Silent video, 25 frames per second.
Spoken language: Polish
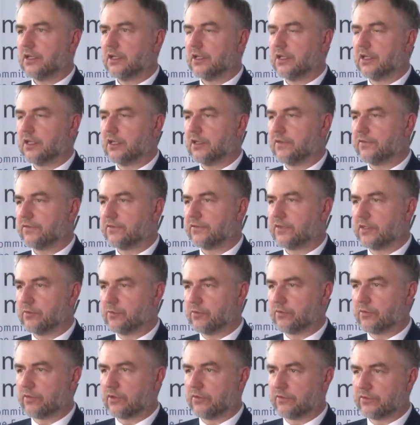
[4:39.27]
w
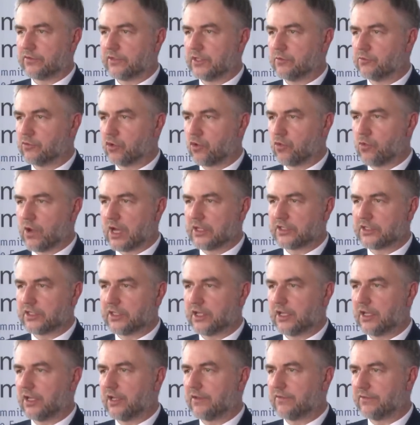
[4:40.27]
tym, w tym
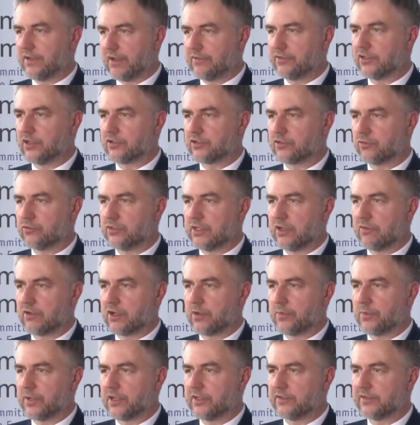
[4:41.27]
układzie wewnątrz Unii
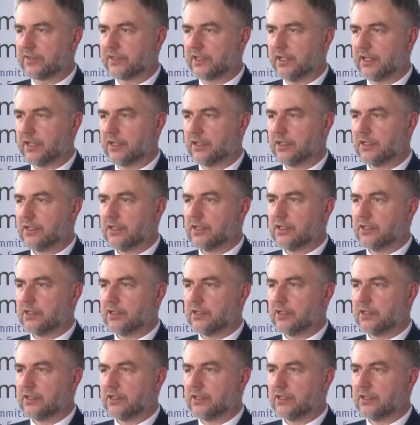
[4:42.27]
Europejskiej.